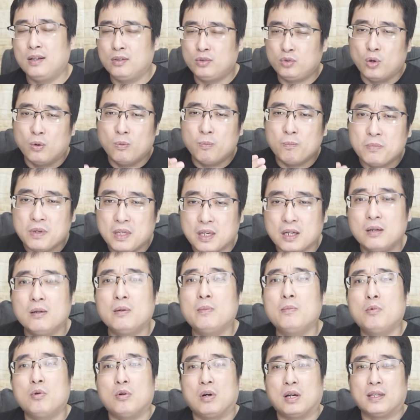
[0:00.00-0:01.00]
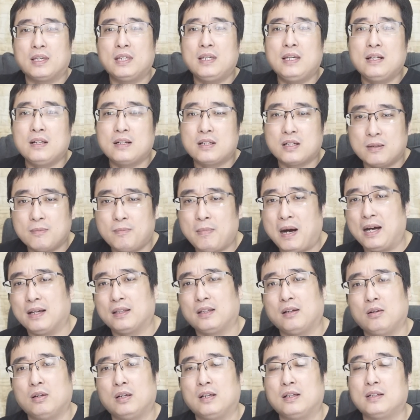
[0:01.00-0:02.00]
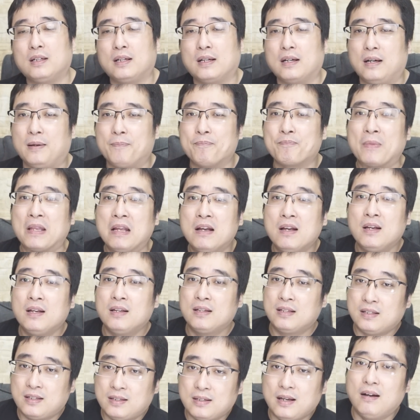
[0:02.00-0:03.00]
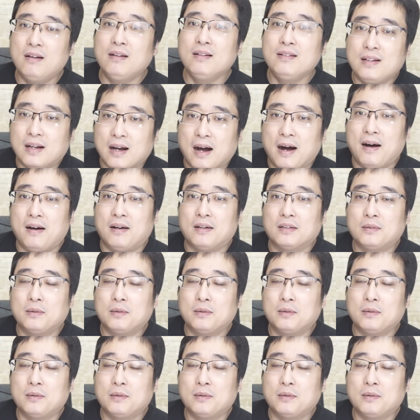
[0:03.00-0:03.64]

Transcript: 从明末一直骂到了这个香港，